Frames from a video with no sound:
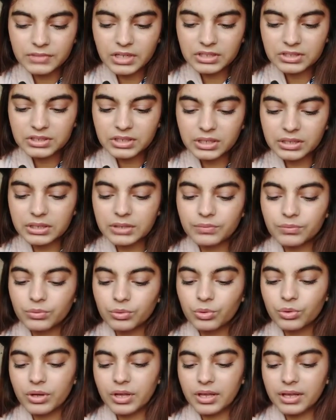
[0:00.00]
अच्छा ये
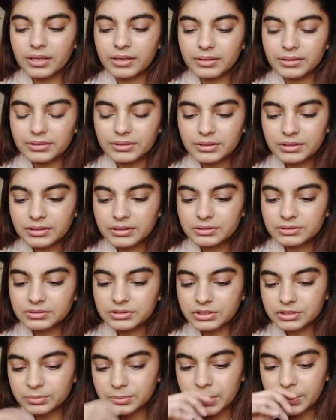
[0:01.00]
वो है
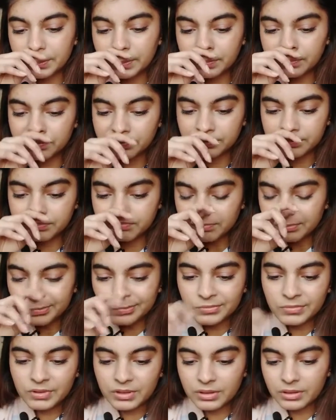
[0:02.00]
जिसमें
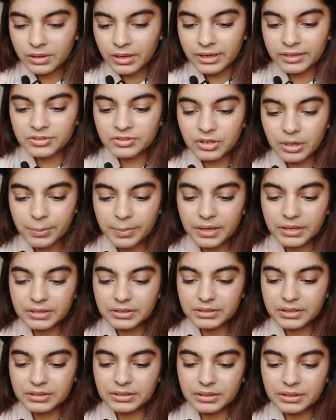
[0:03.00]
एक्स्ट्रा
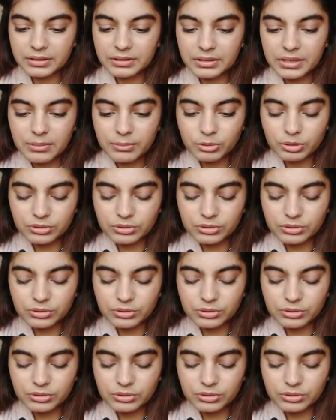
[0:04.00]
पानी जाता है क्या